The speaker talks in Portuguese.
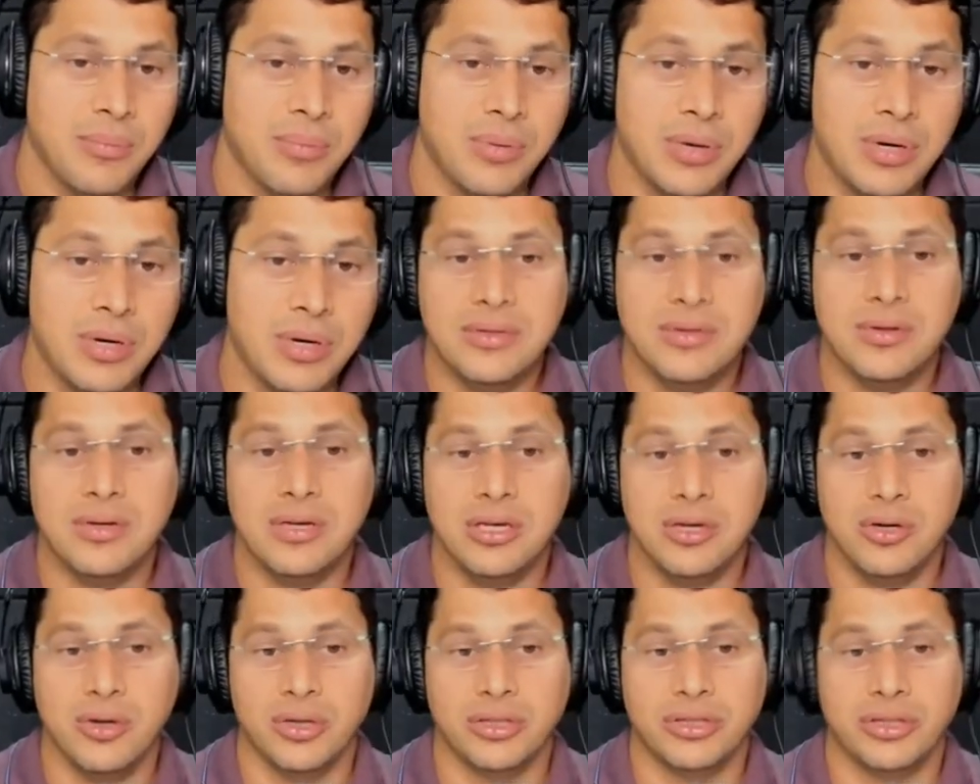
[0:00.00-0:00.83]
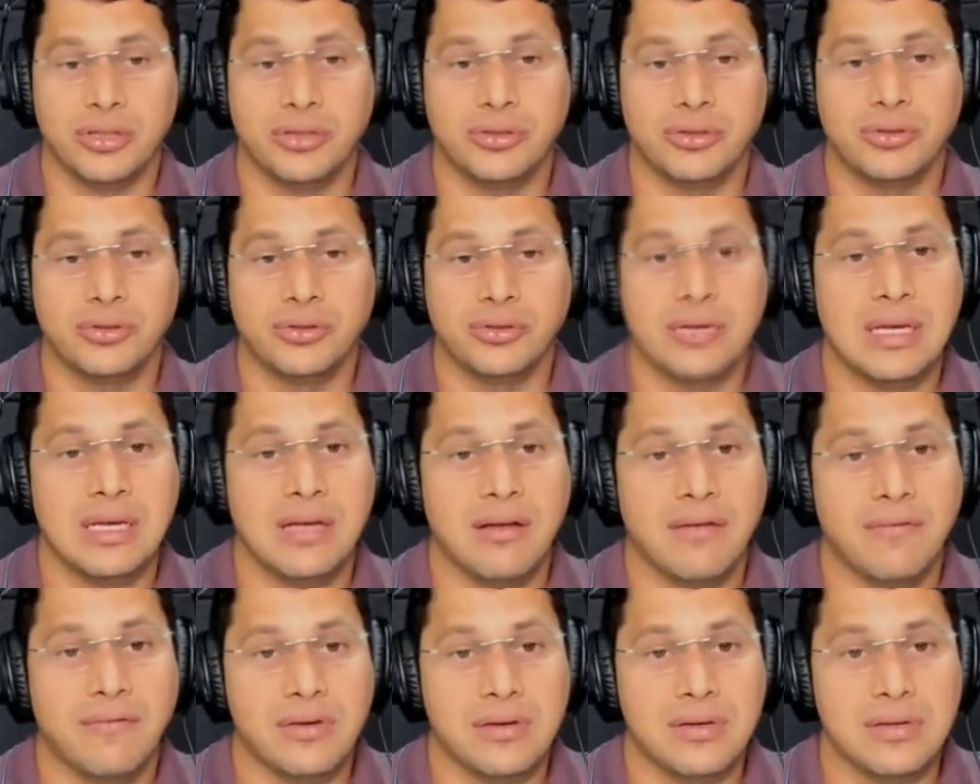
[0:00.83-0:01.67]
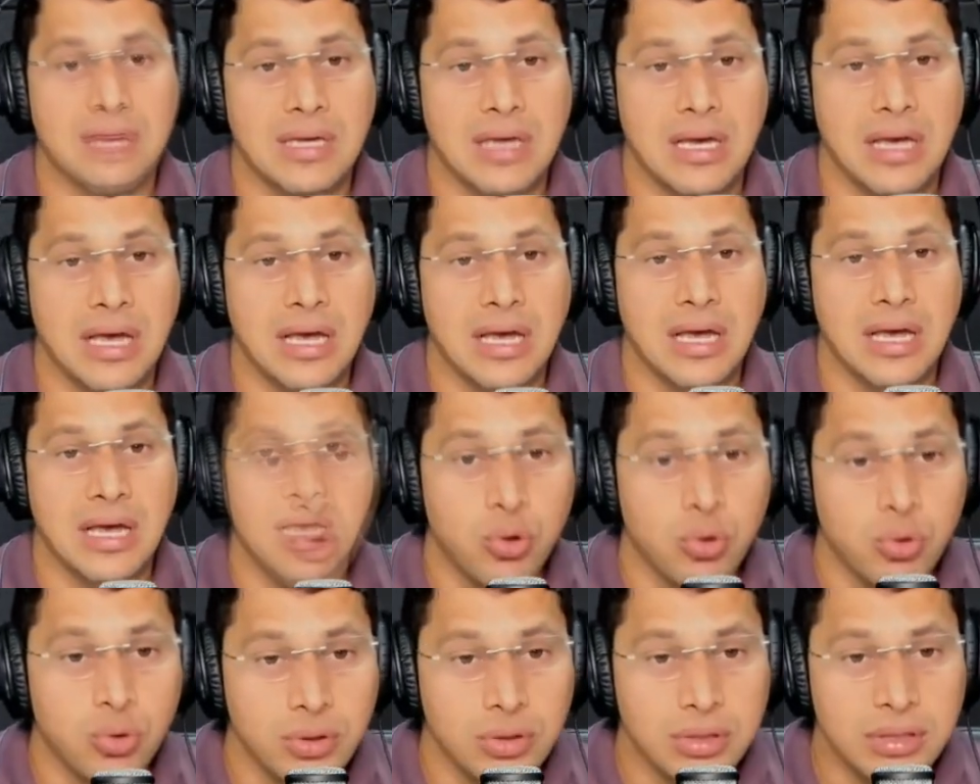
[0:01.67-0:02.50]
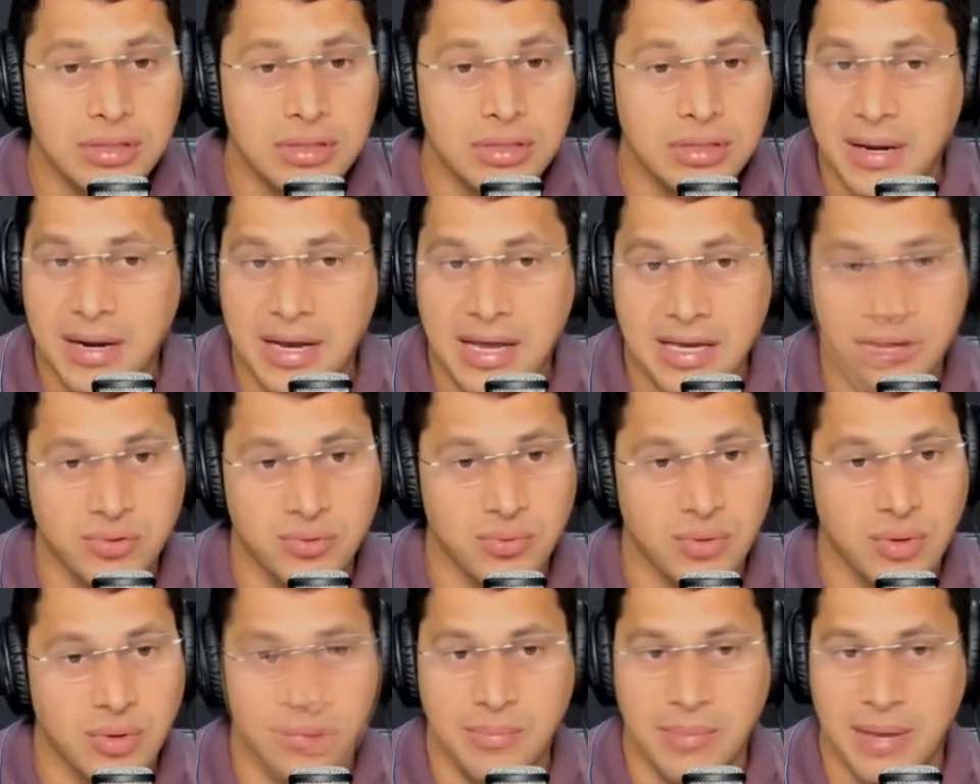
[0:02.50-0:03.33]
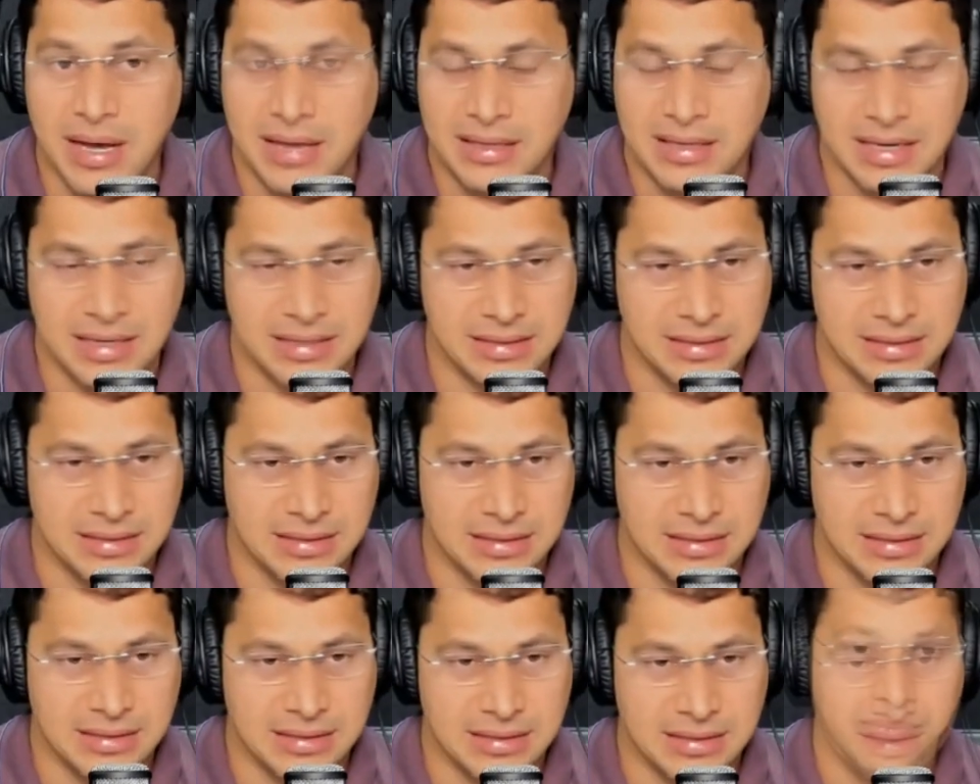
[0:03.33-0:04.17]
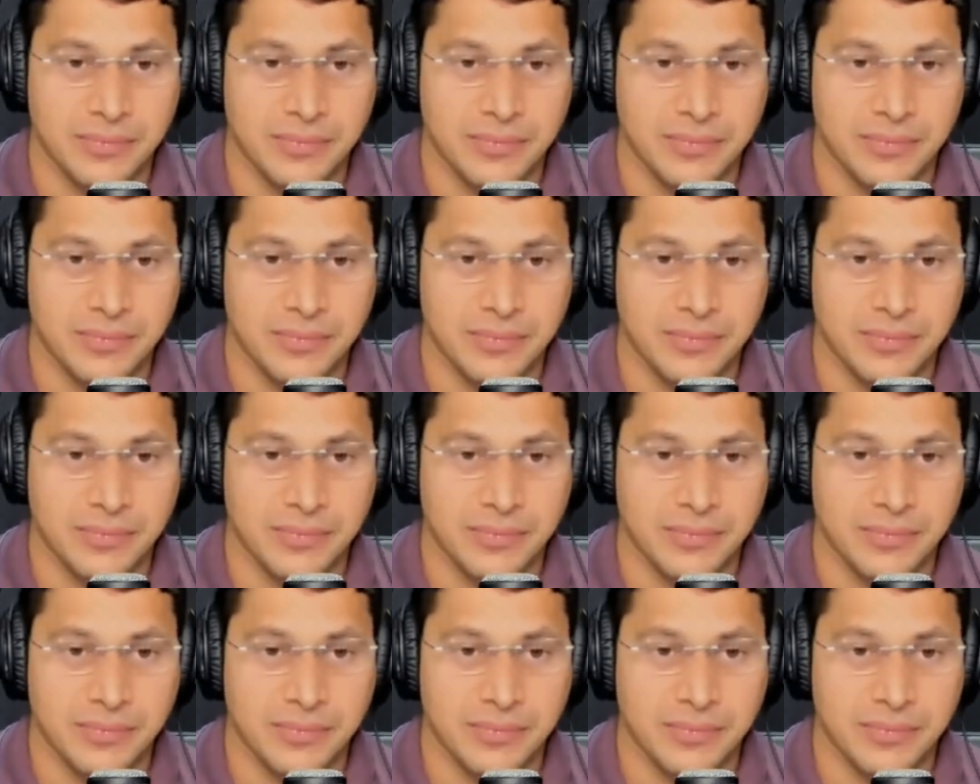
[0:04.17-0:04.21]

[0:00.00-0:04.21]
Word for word: Por isso que hoje eu estou dizendo a você, lute pela sua libertação.